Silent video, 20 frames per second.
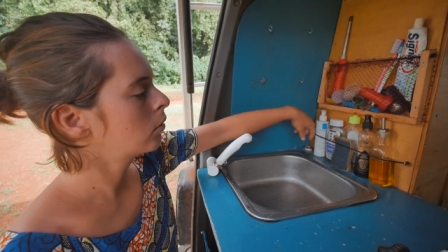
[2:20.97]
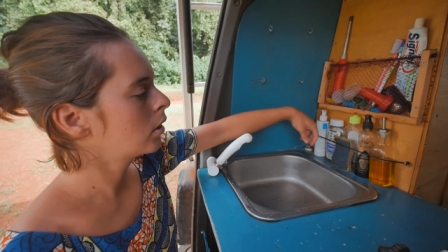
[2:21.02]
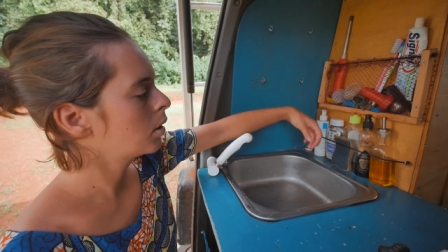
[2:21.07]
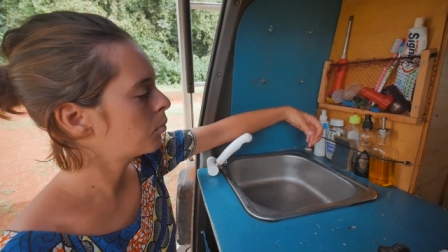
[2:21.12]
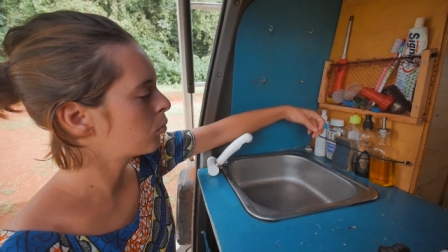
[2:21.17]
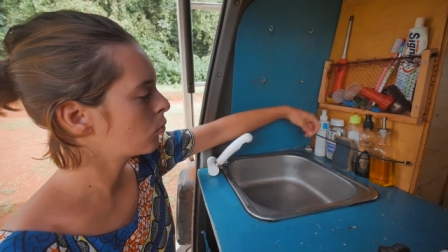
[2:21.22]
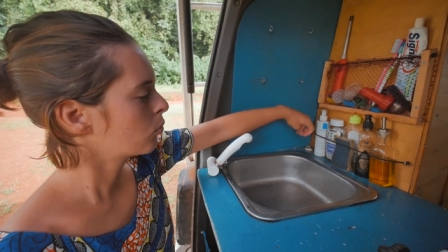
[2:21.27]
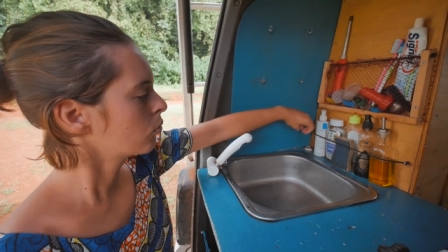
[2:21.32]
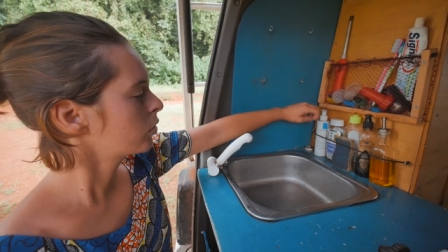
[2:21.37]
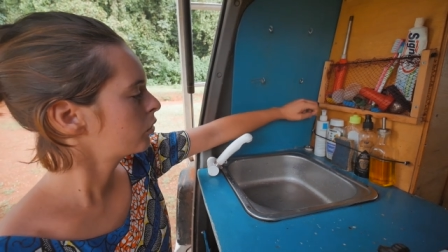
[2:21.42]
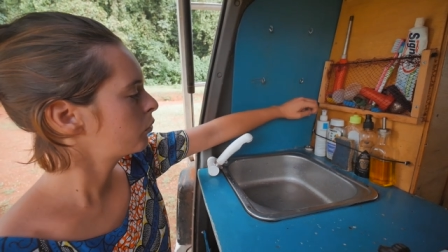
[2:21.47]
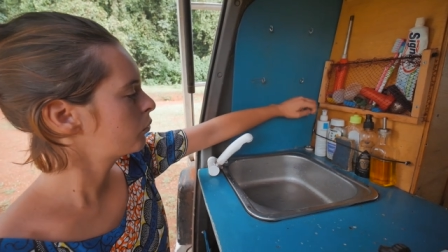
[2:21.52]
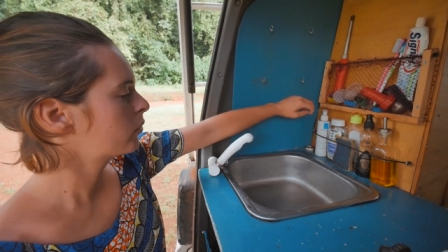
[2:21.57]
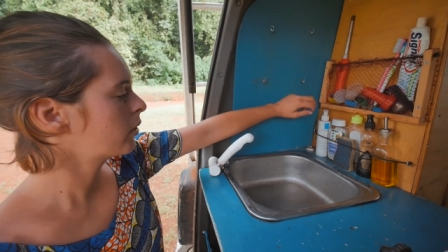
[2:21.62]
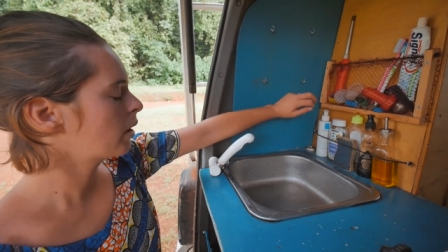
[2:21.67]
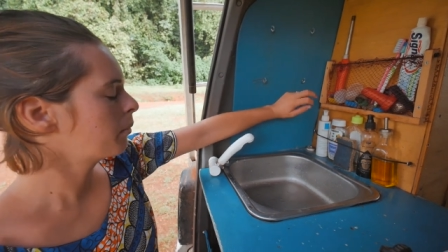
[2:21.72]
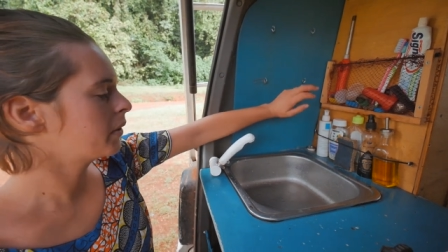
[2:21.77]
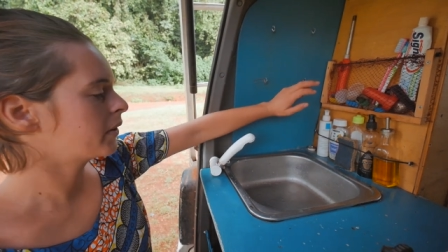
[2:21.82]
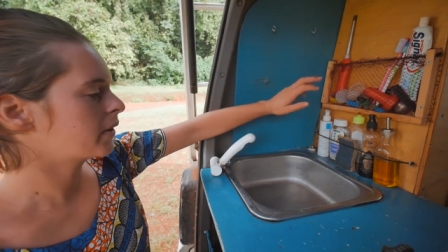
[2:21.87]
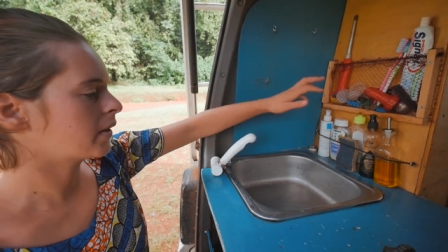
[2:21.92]
l'éponge et tout
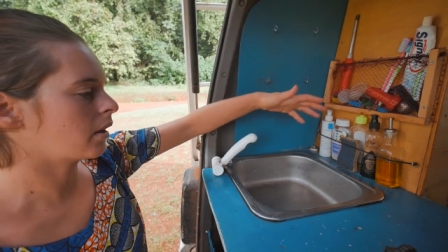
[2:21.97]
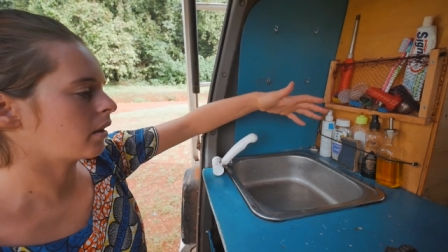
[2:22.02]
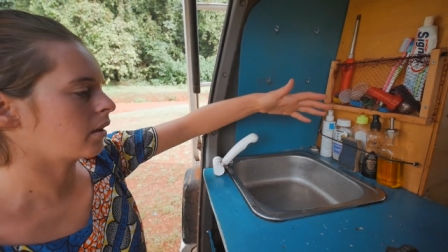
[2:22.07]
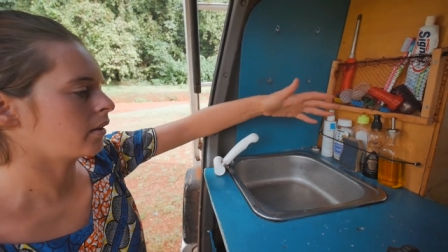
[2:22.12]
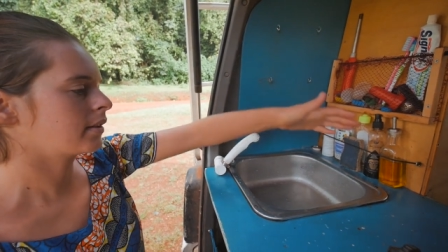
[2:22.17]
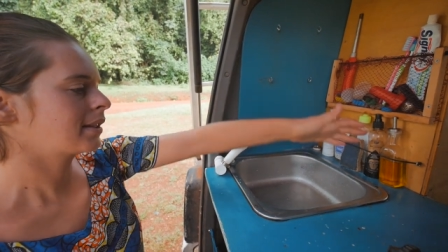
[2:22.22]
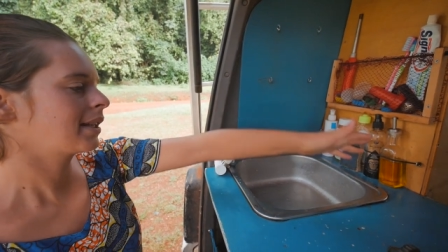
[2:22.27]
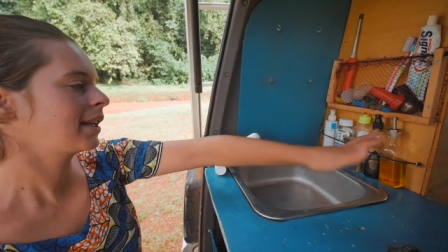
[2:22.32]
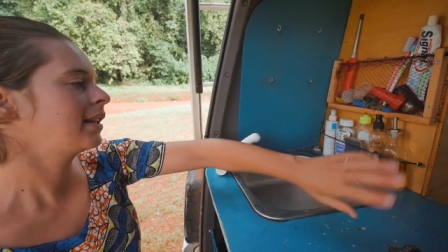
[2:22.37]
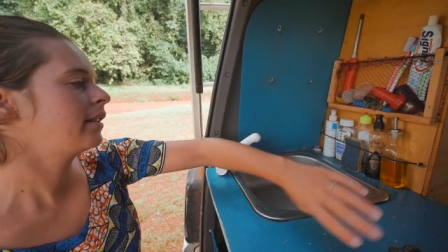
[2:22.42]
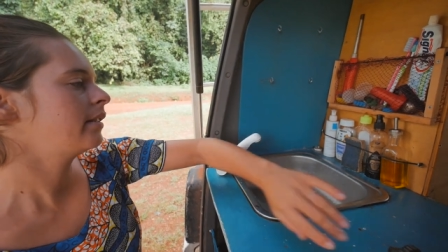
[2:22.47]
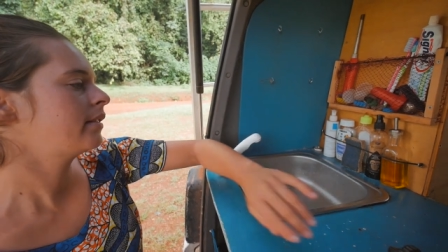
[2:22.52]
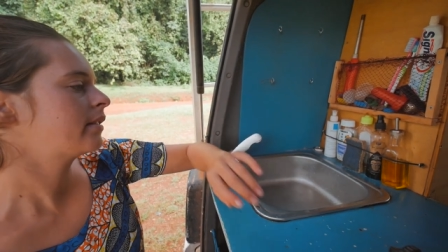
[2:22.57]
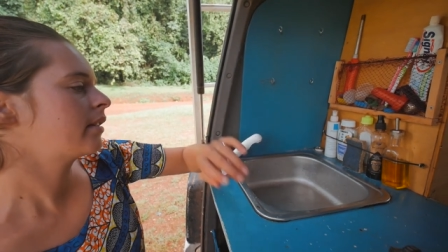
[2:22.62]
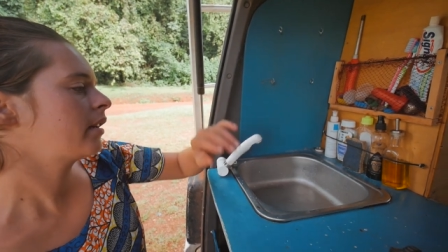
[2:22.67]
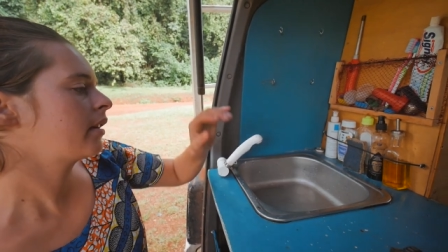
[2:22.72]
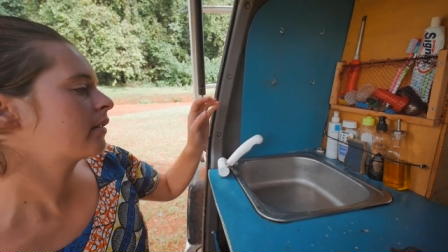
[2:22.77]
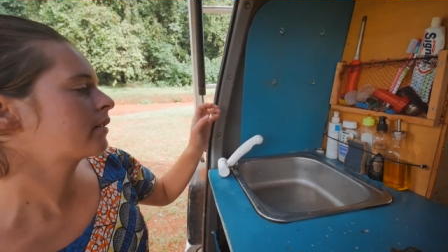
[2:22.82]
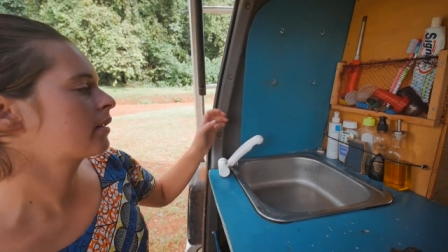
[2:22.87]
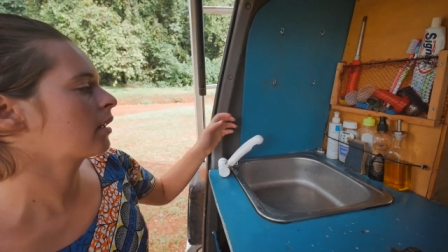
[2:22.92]
ça mais ça, ça
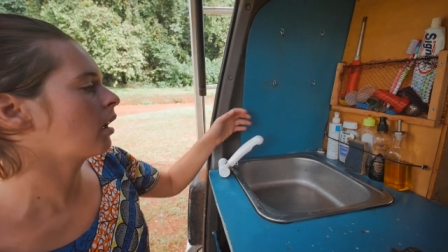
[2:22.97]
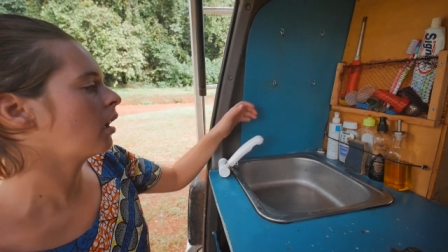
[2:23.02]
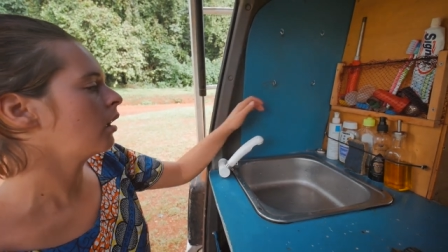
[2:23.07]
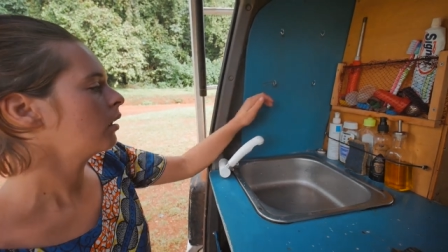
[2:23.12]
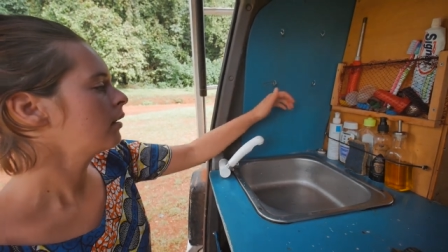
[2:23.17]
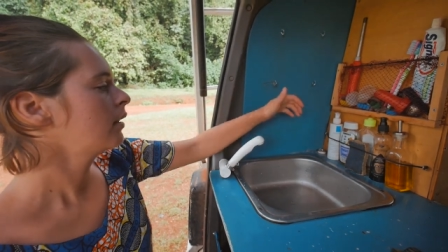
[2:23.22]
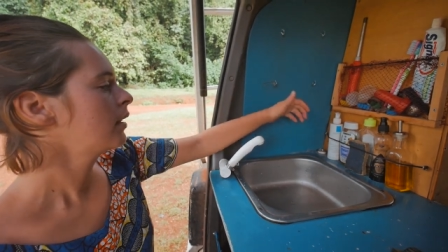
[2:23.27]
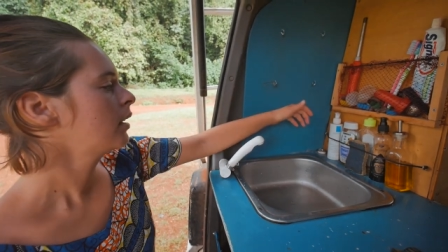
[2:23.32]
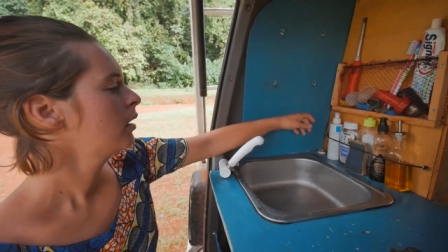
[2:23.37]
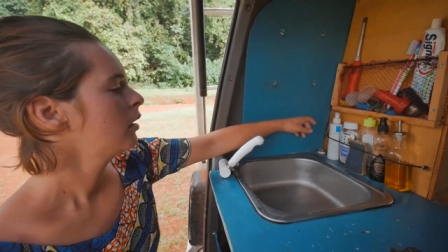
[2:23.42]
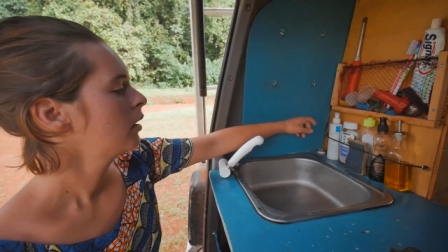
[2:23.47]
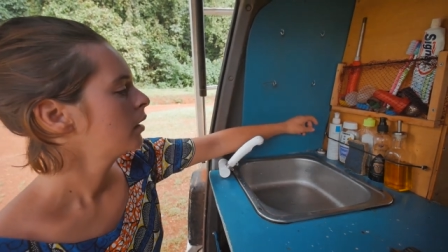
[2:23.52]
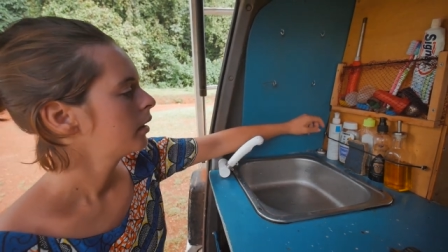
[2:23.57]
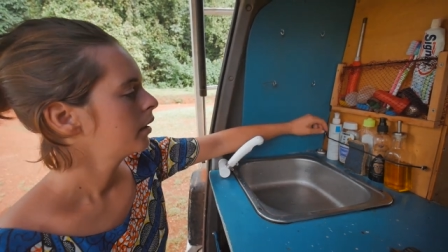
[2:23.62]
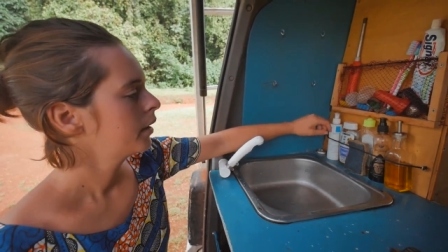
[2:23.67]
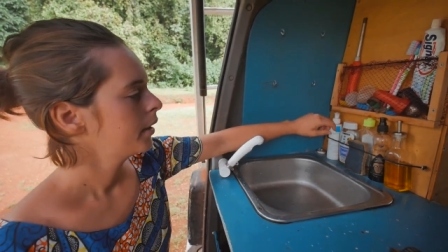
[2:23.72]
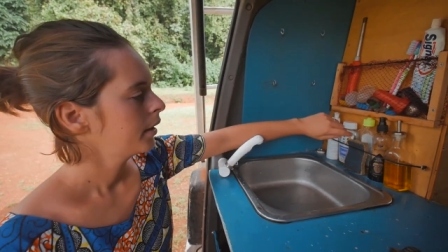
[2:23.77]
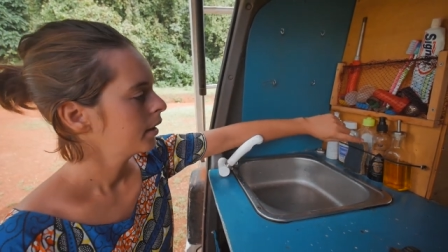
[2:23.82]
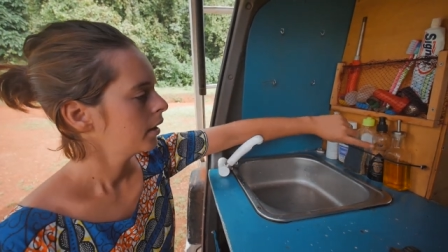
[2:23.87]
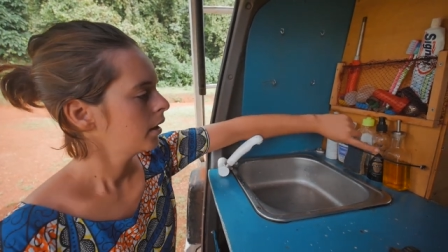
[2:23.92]
glissait etc
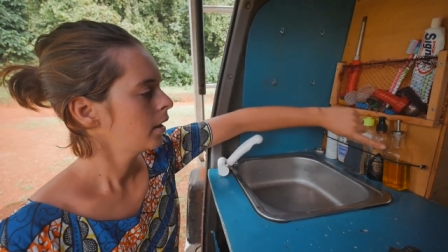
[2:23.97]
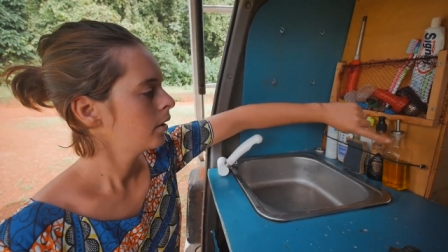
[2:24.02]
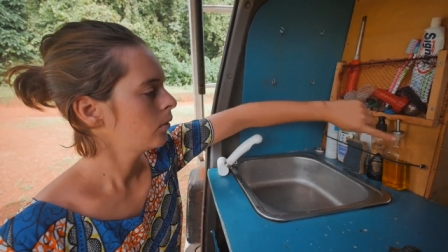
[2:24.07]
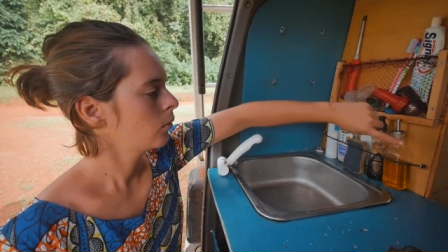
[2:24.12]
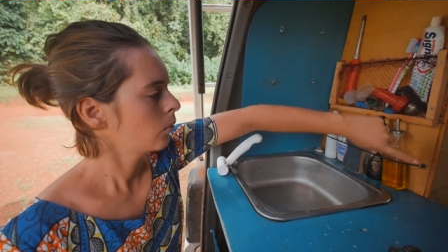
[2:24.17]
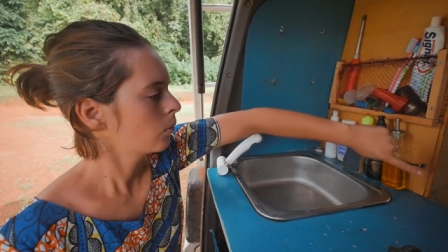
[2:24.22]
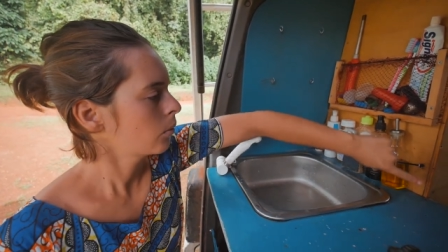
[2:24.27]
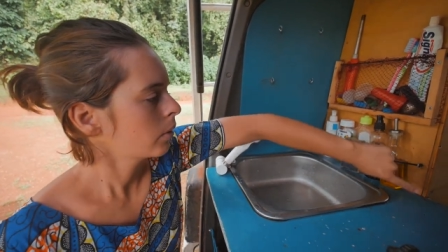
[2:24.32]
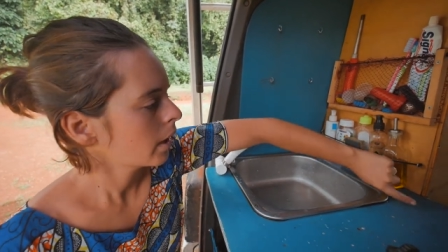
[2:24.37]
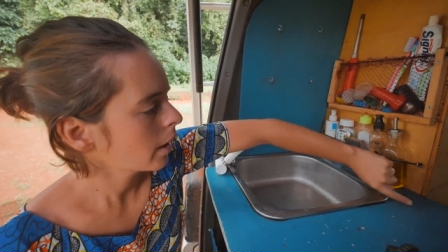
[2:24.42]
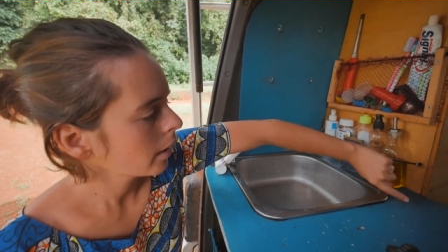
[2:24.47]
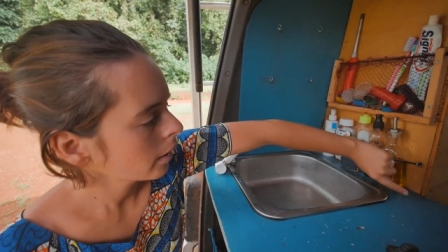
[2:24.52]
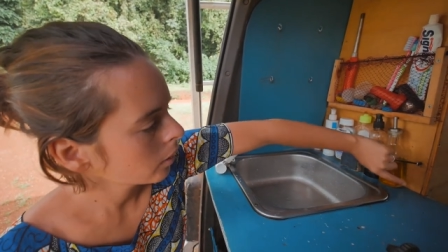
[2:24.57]
et donc on a